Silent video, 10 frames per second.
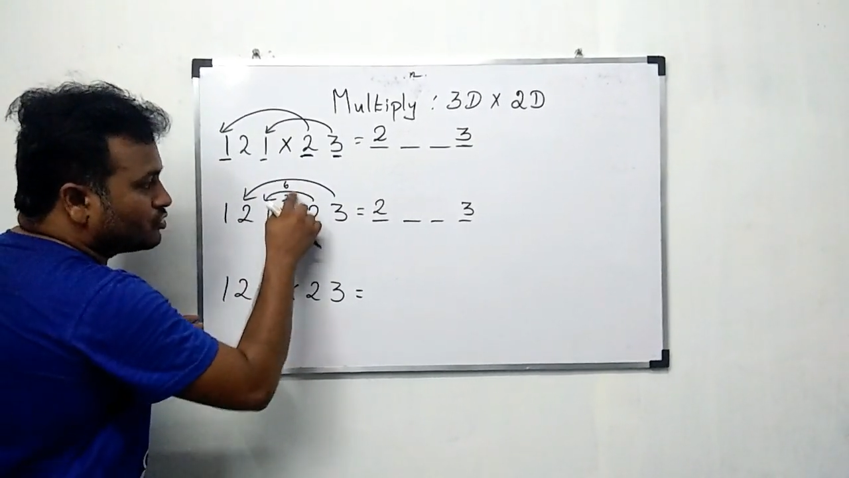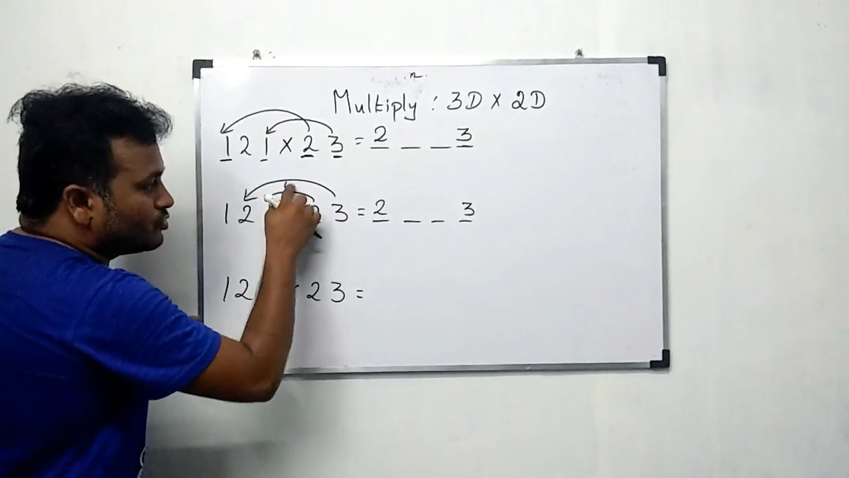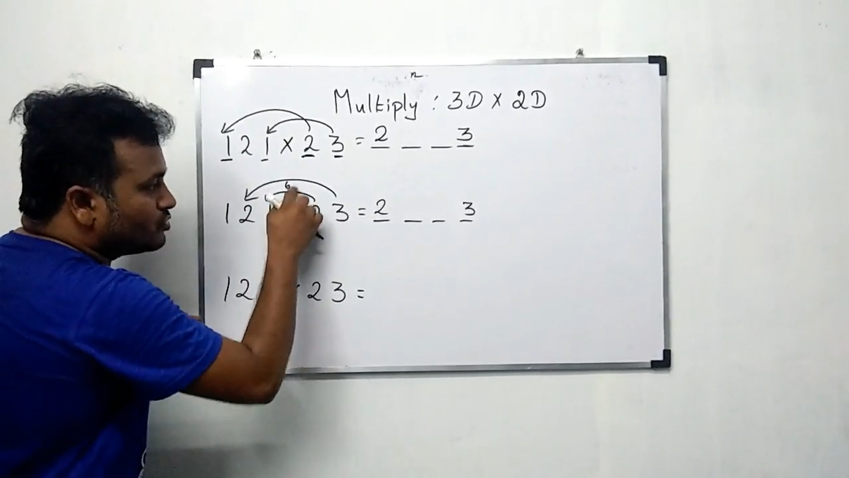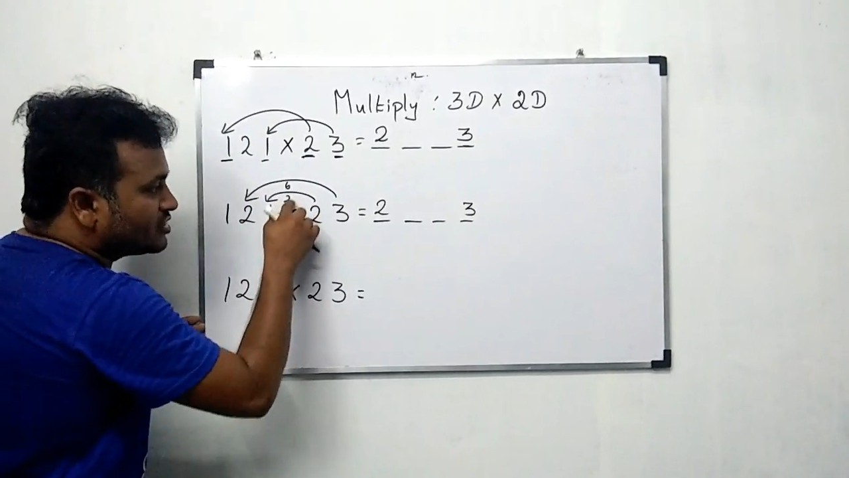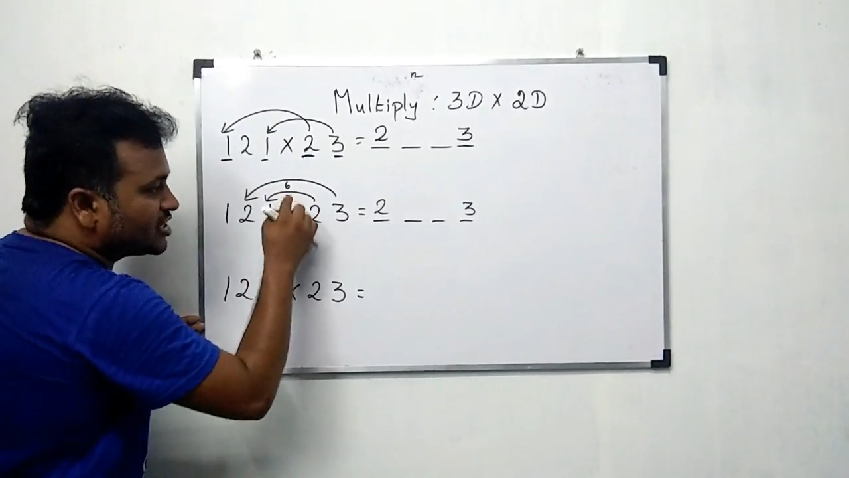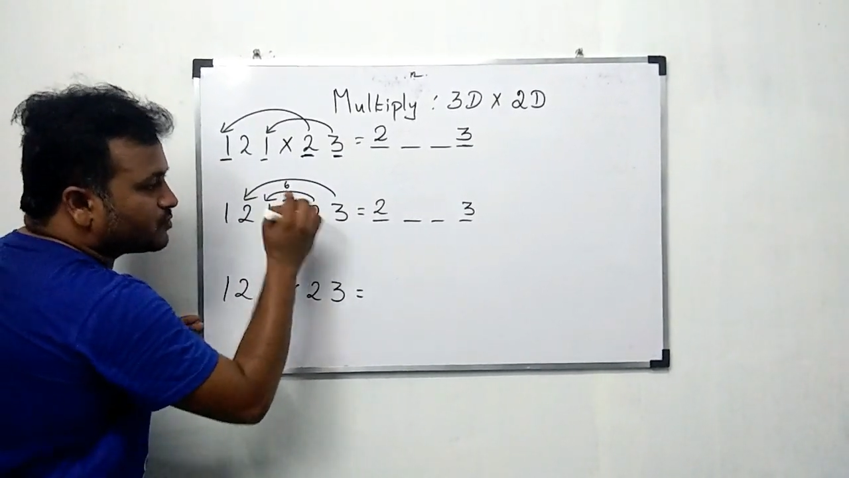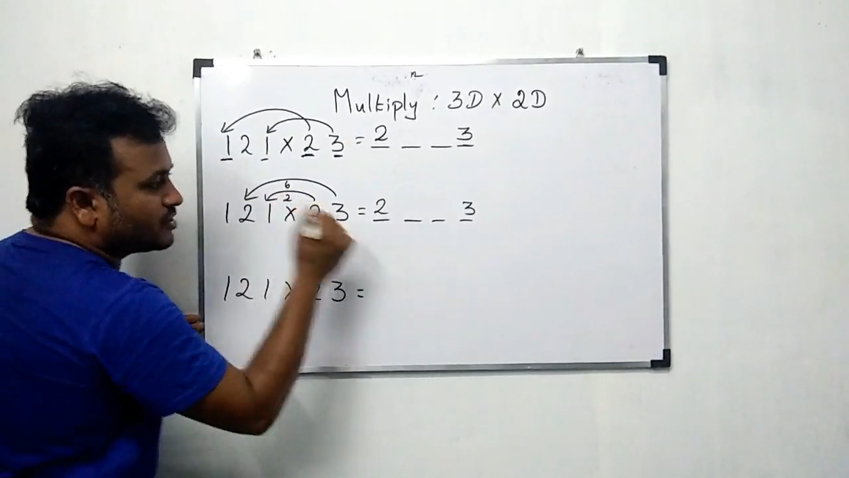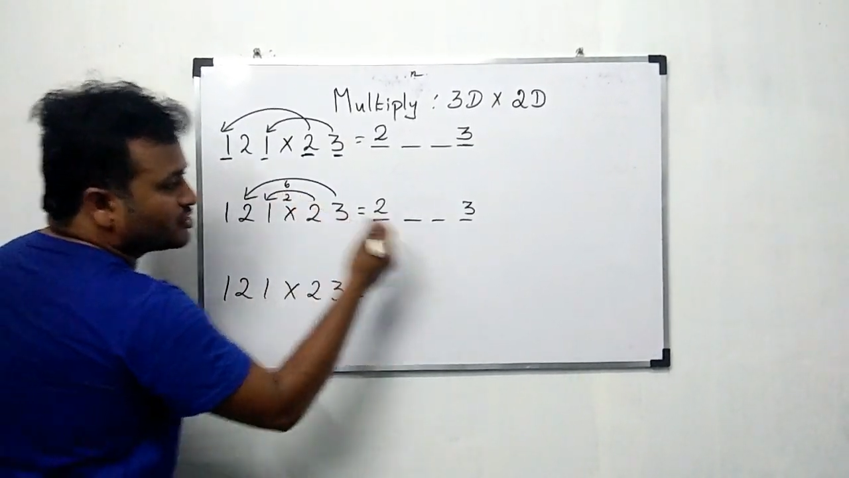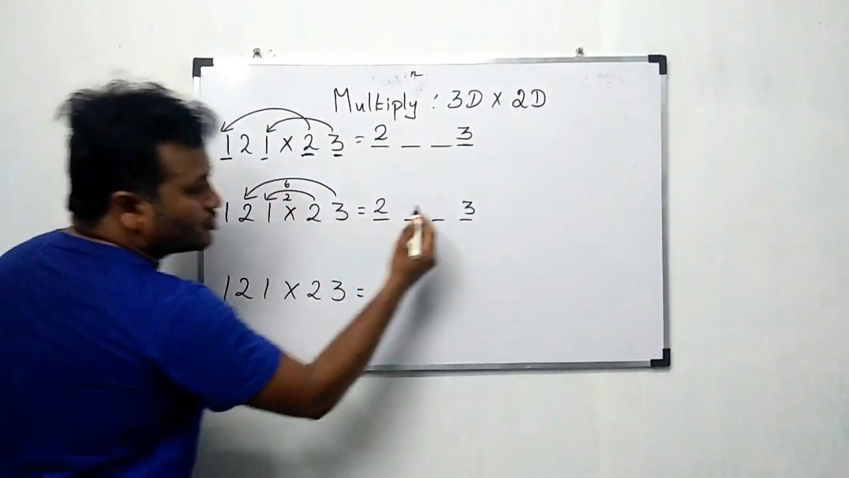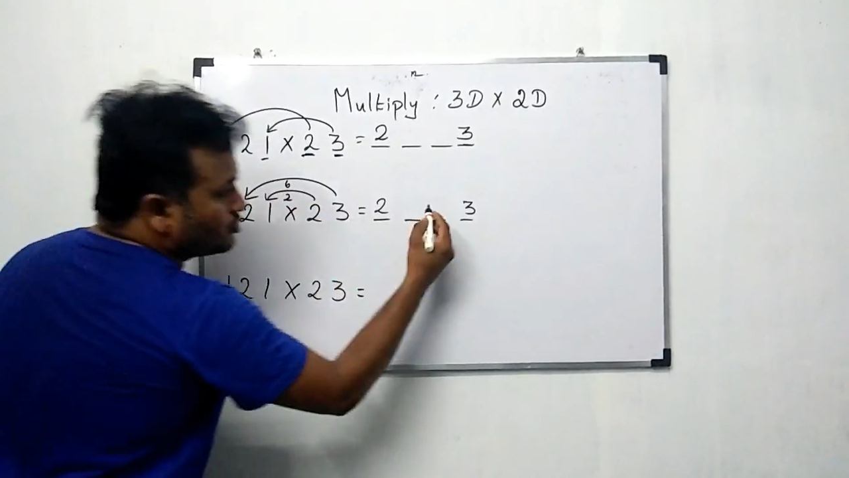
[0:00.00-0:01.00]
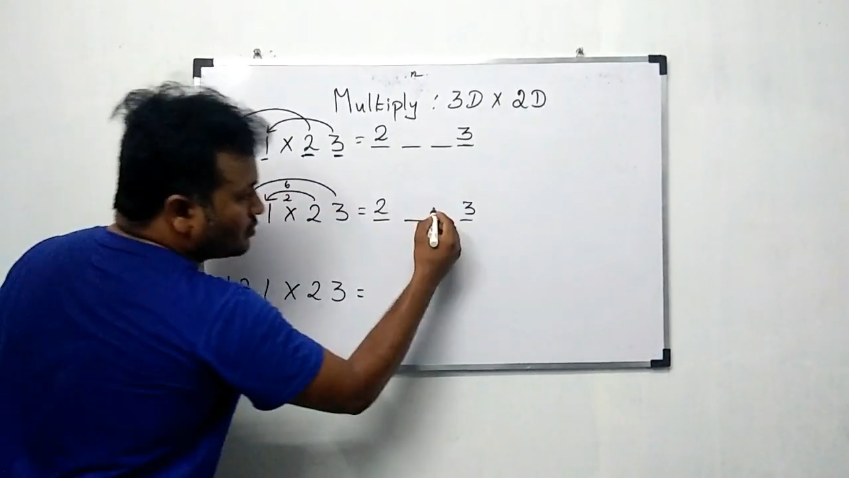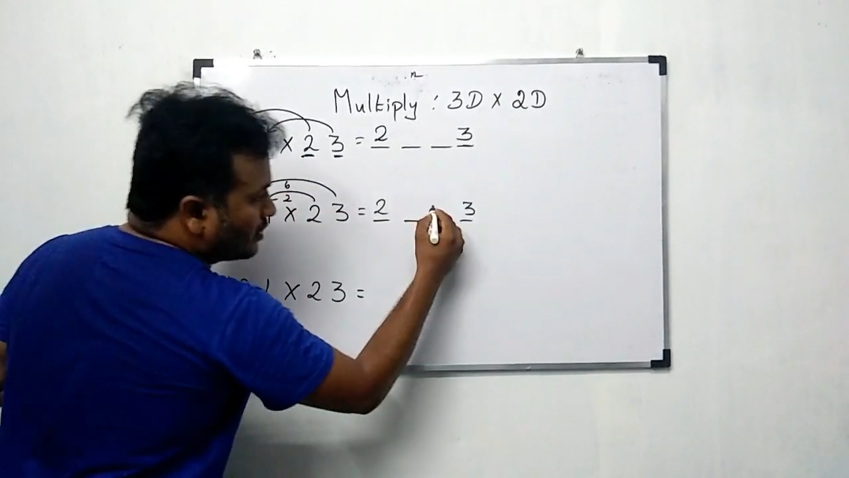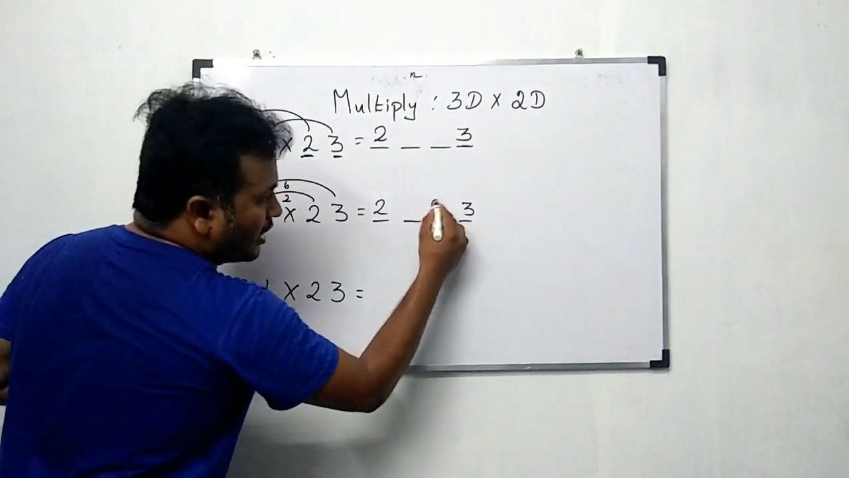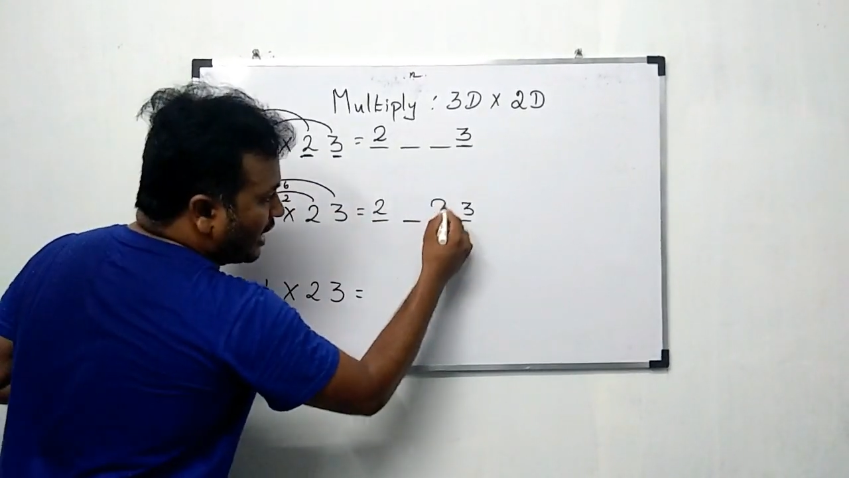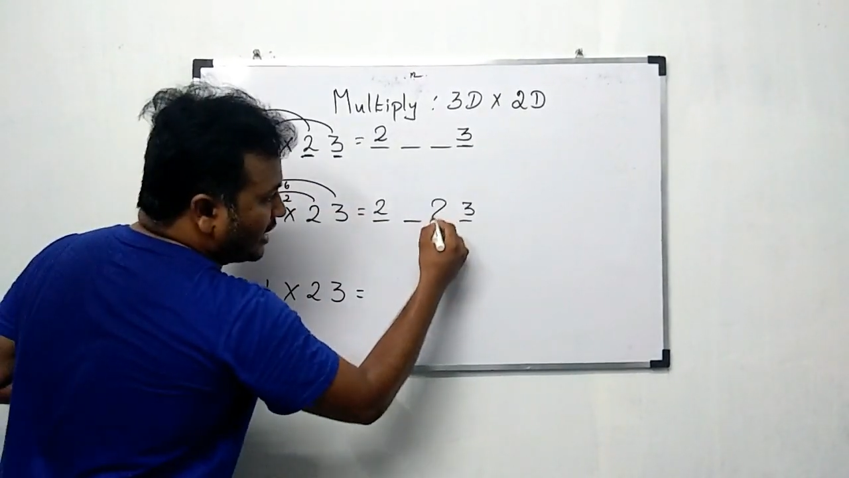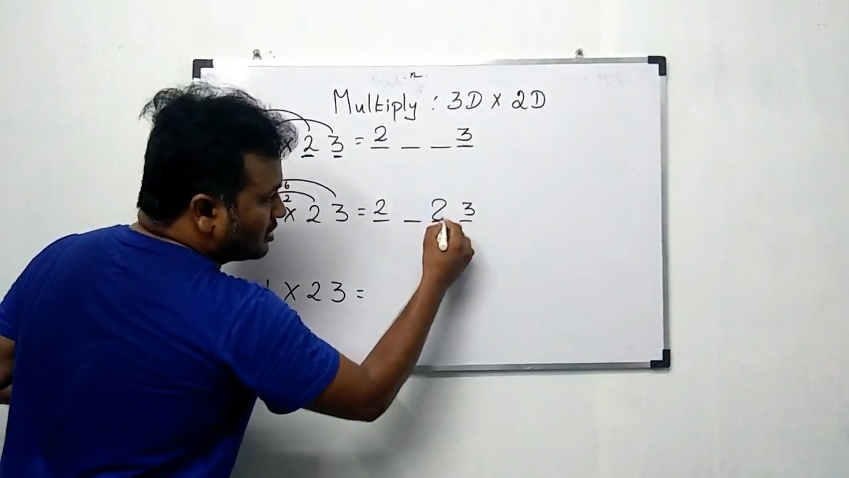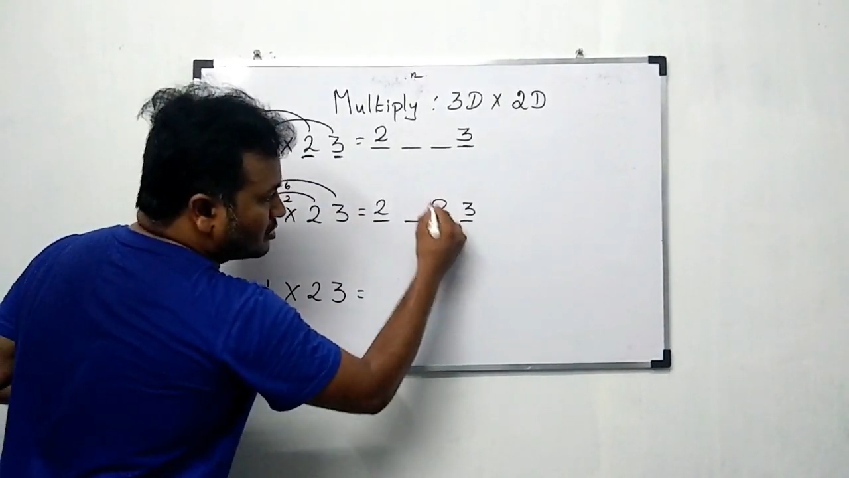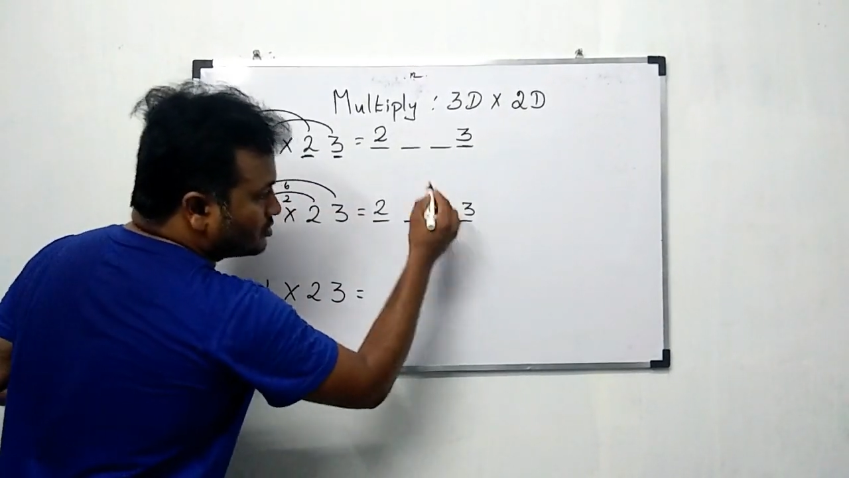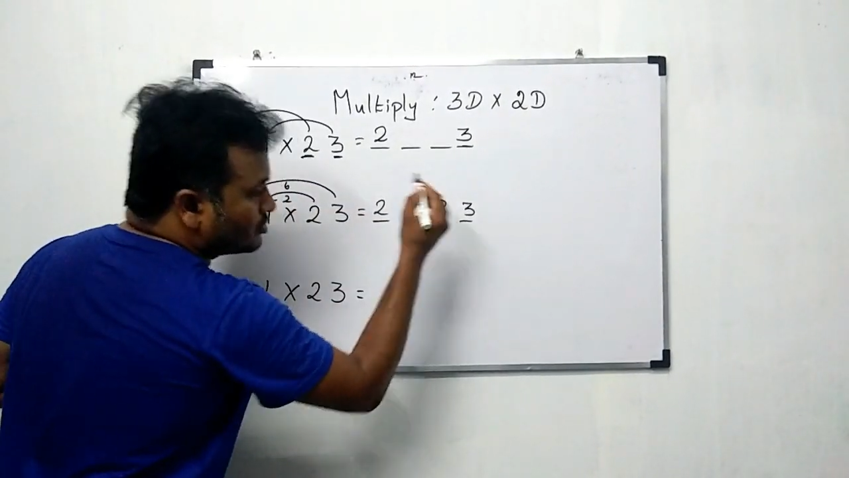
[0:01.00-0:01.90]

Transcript: டூ சிக்ஸ் பிளஸ் டூ எயிட்